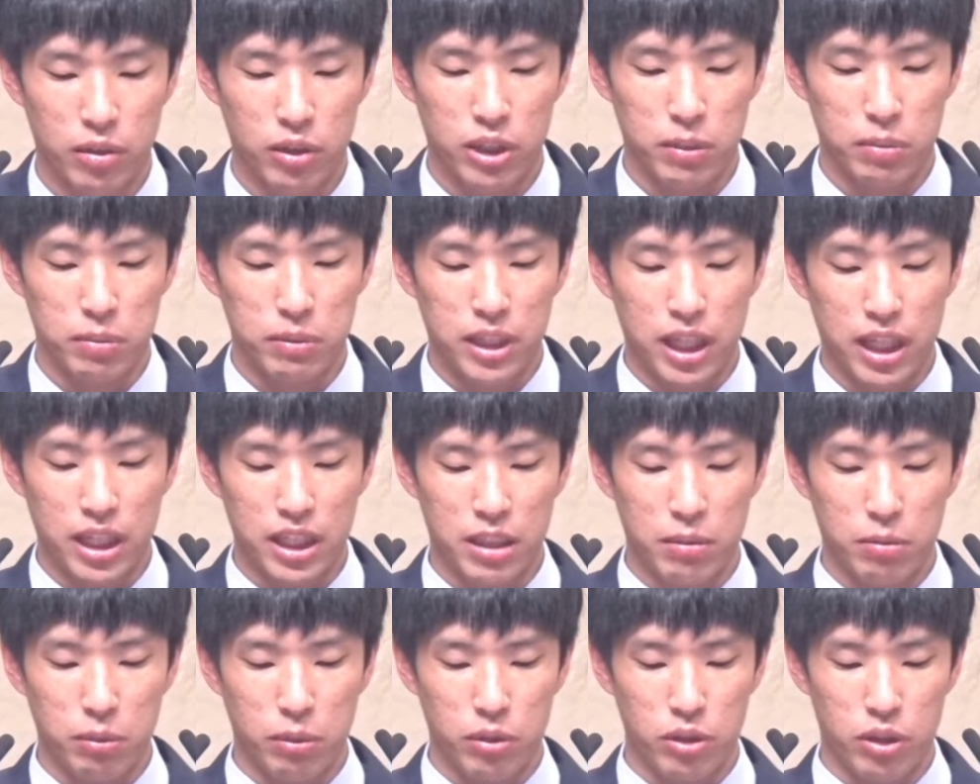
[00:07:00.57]
14,
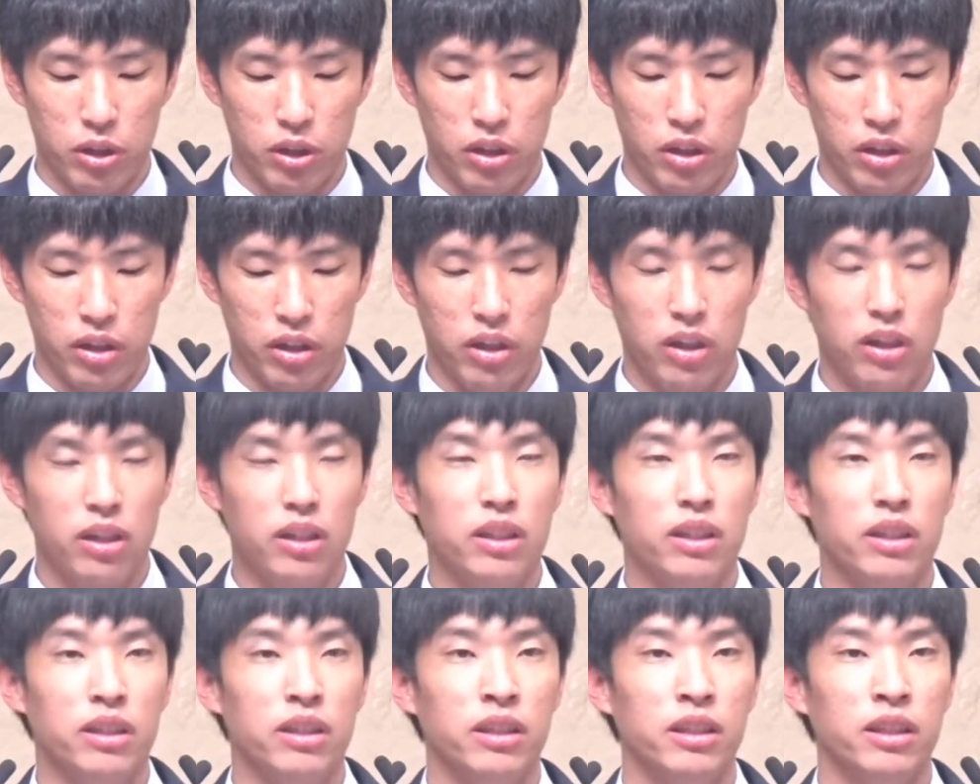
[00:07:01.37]

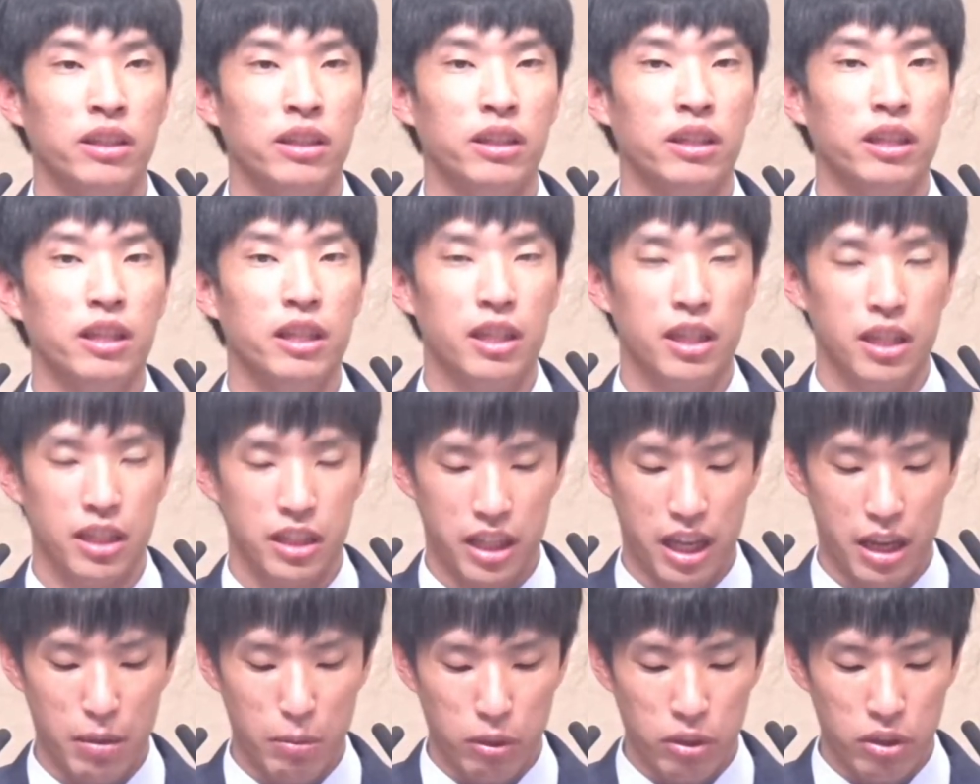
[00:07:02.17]
15절은
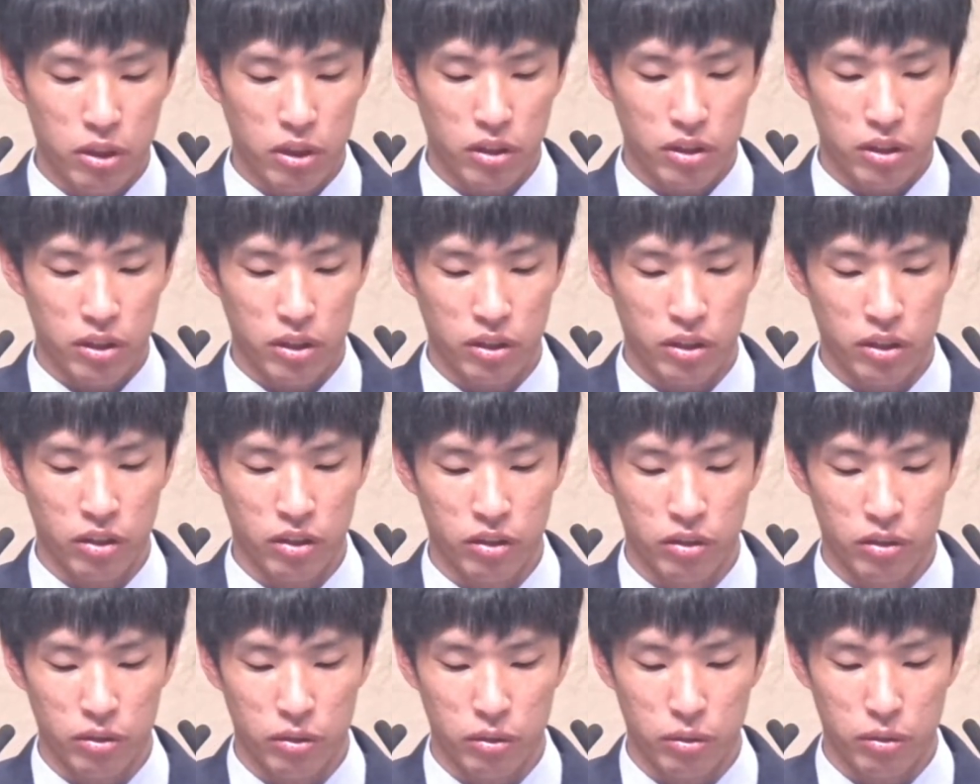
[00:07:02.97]
세번역
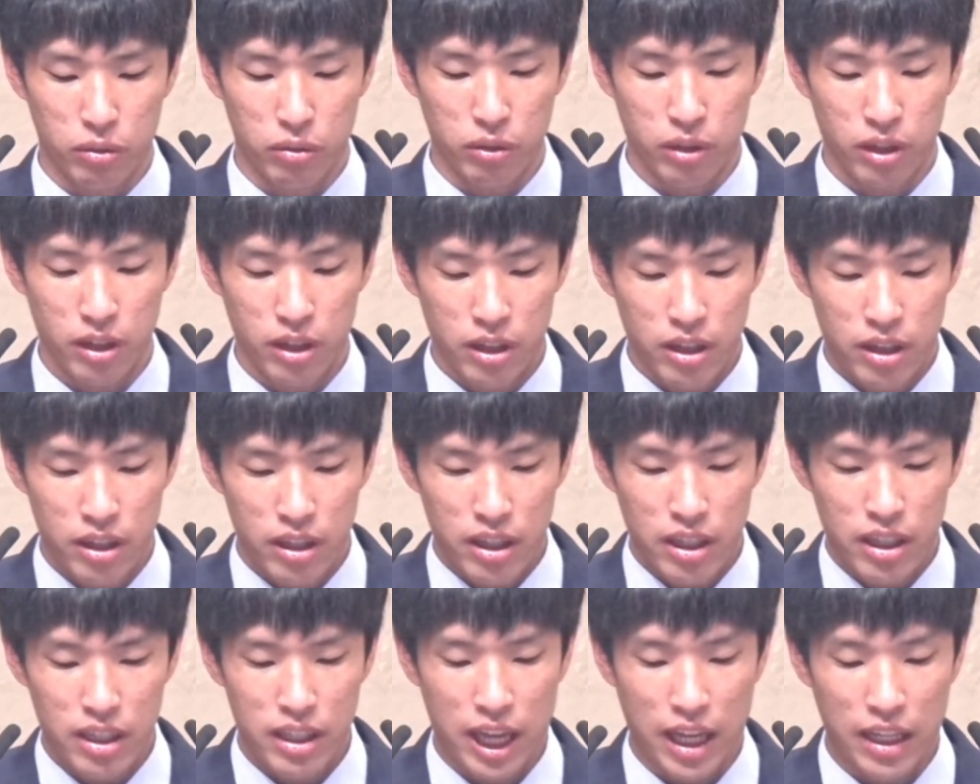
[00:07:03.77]
성경으로
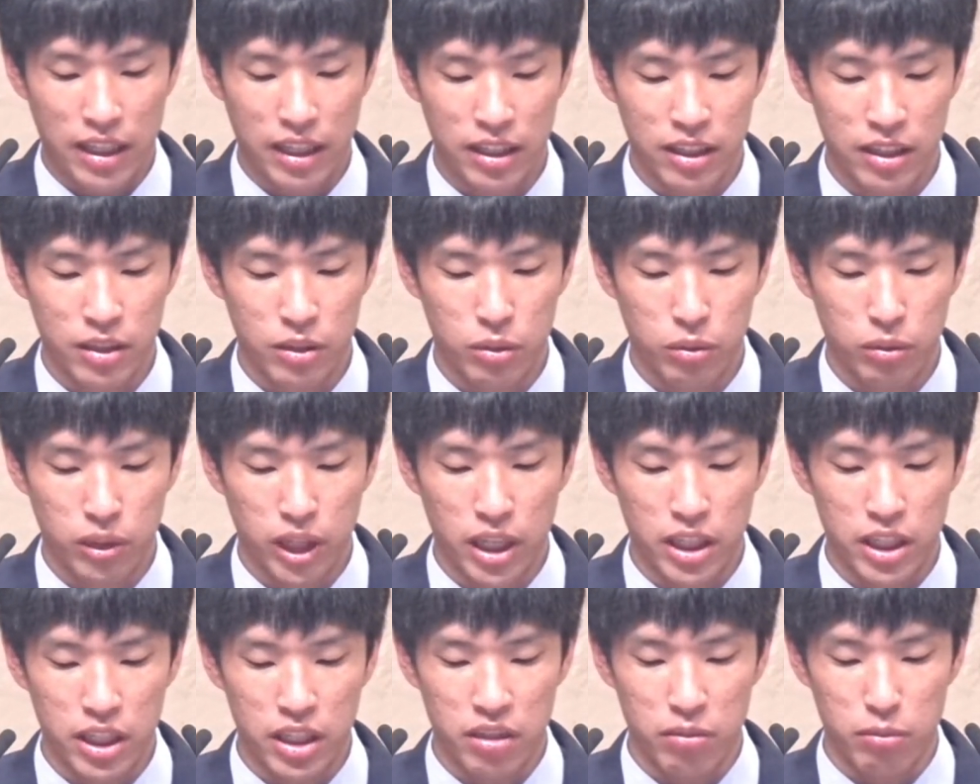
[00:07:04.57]
나는
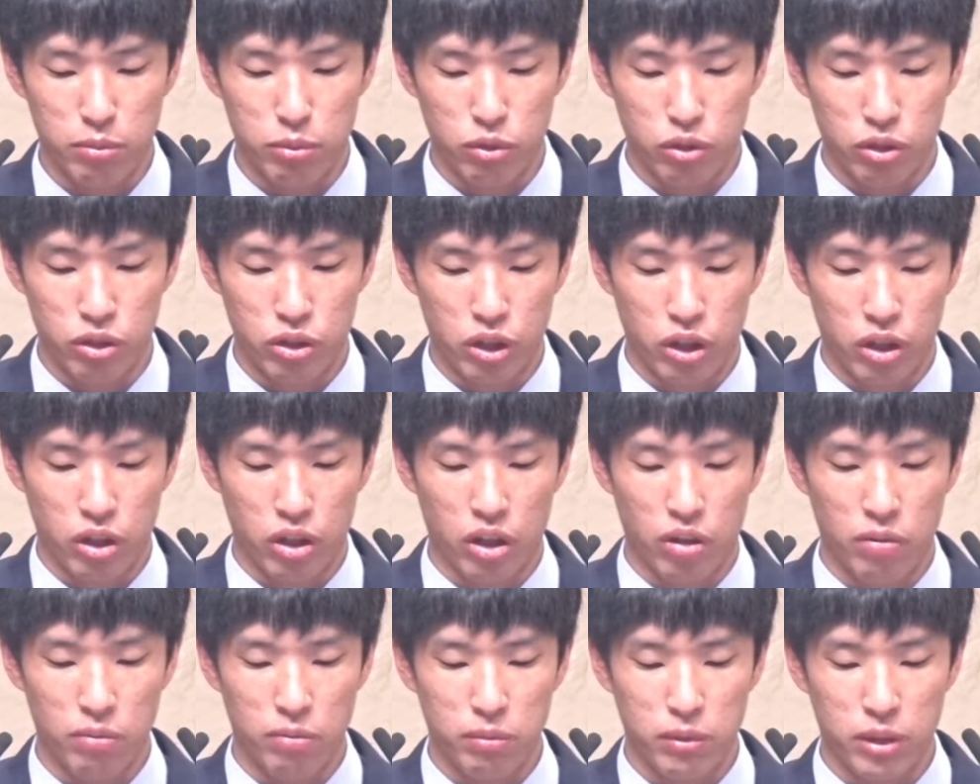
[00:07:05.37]
쏟아진
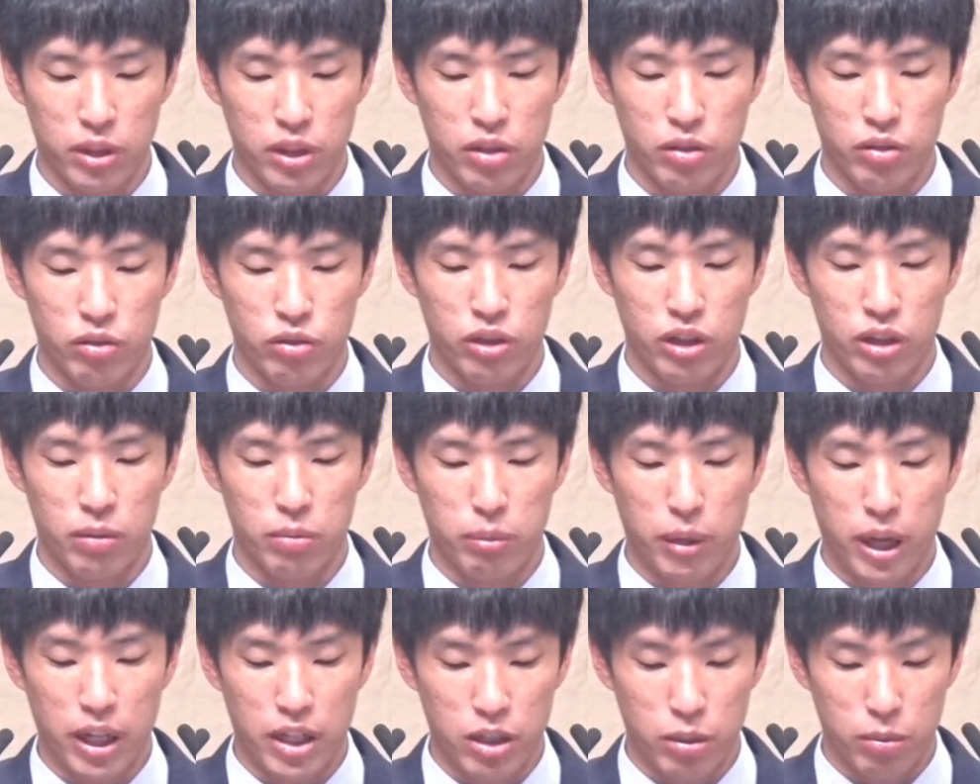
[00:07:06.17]
물처럼 기운이
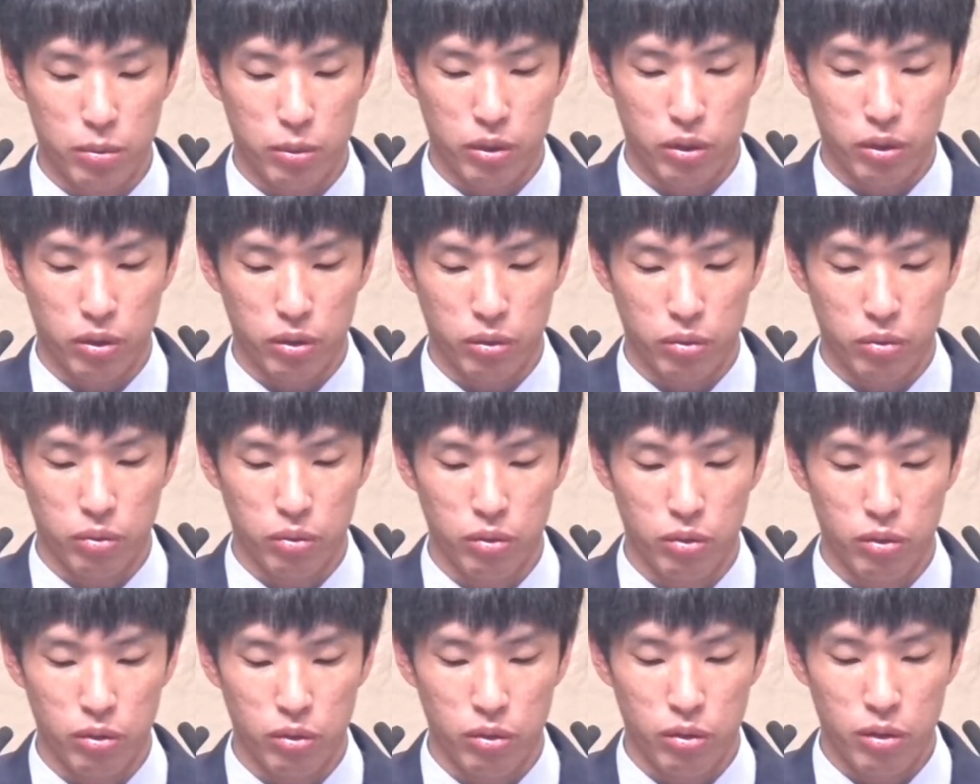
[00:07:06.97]

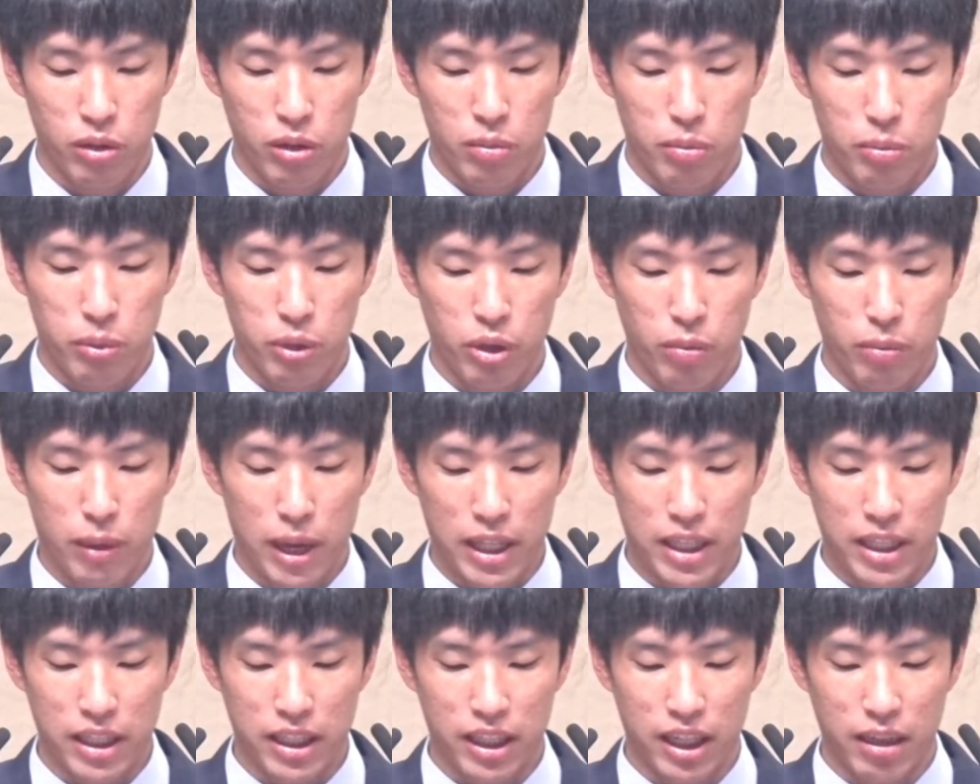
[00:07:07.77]
빠져버렸고
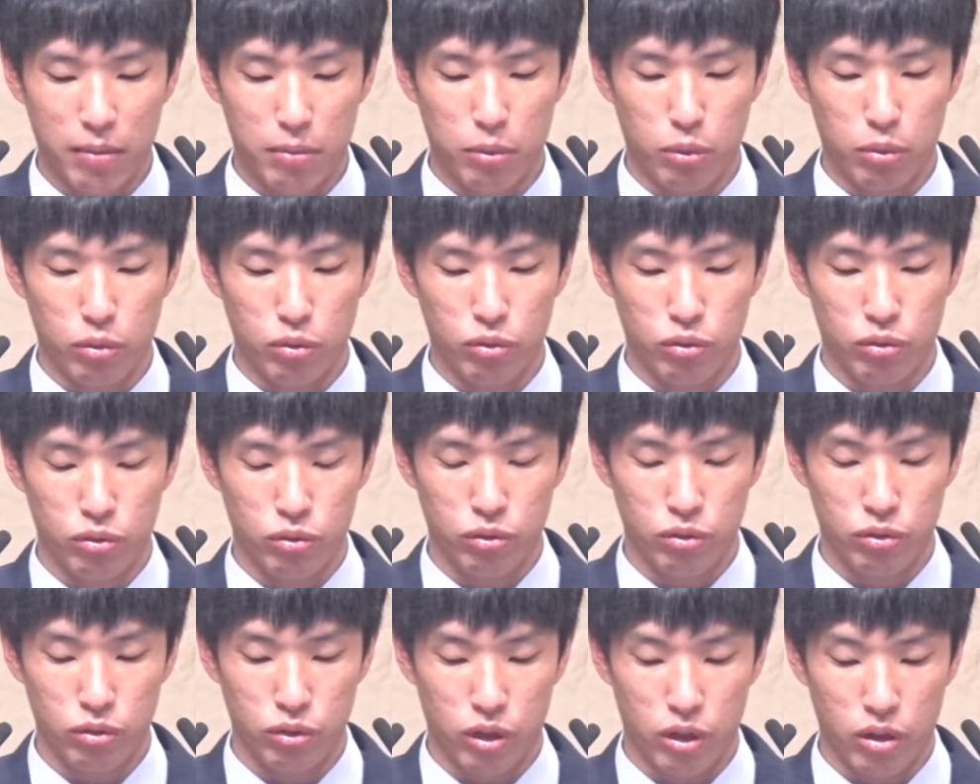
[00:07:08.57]
뼈마디가
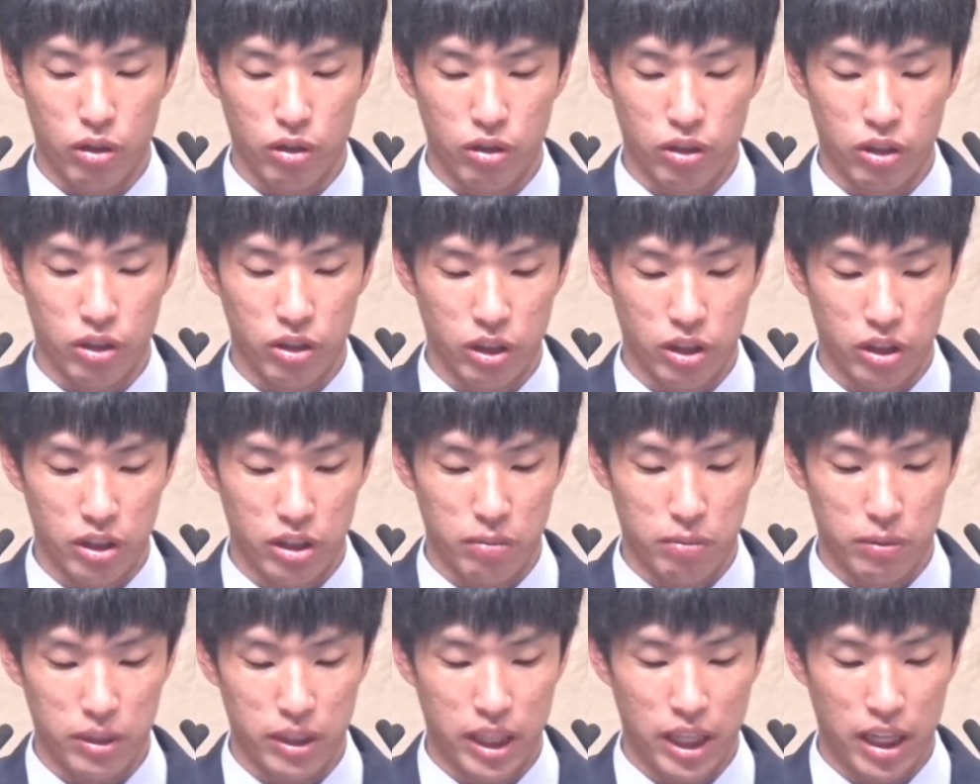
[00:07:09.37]
모두
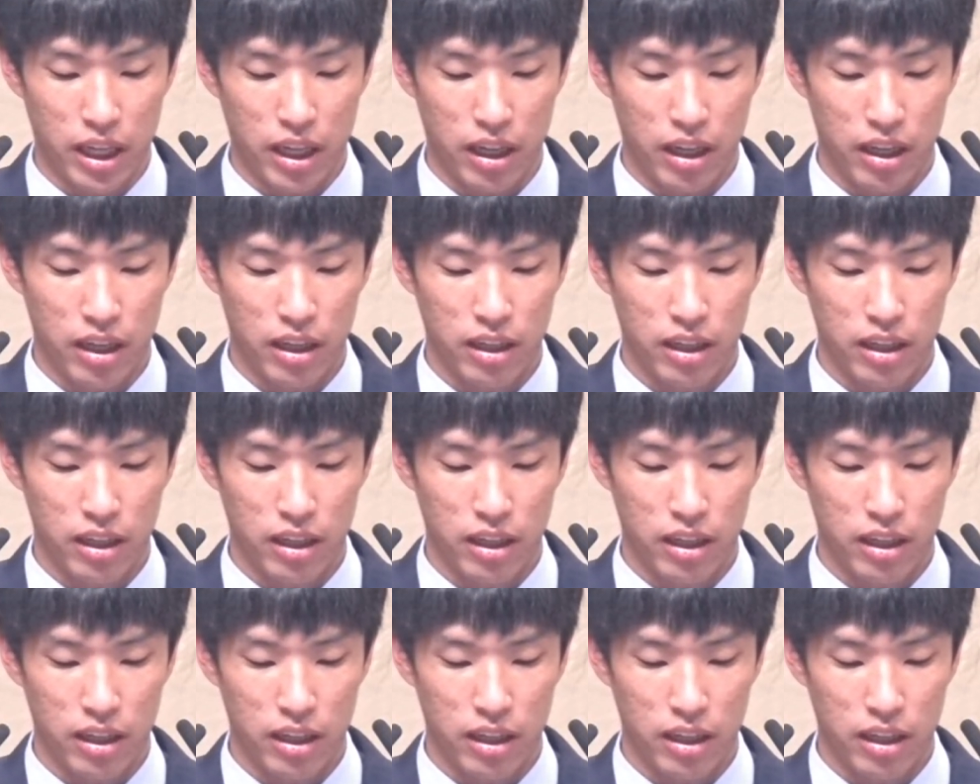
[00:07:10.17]
어그러졌습니다.